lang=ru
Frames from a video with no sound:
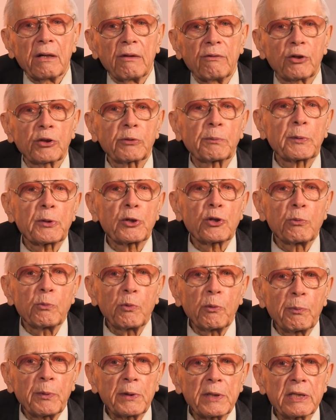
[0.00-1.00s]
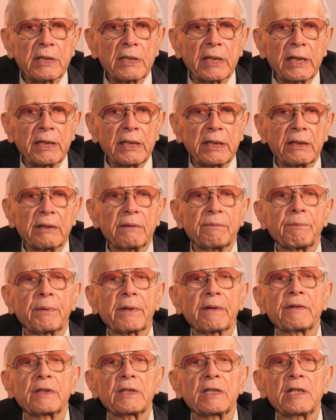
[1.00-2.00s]
Вот почему при Сталине
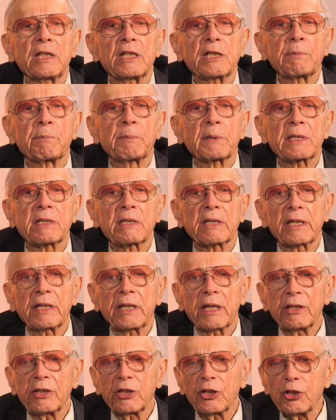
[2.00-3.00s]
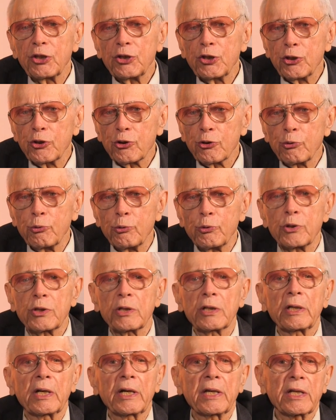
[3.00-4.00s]
проводились постоянные
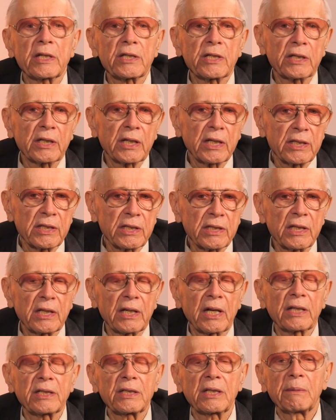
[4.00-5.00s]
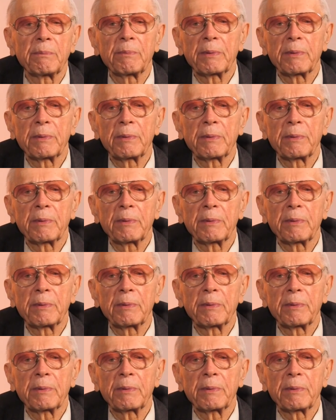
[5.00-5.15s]
дискуссии о языкознании,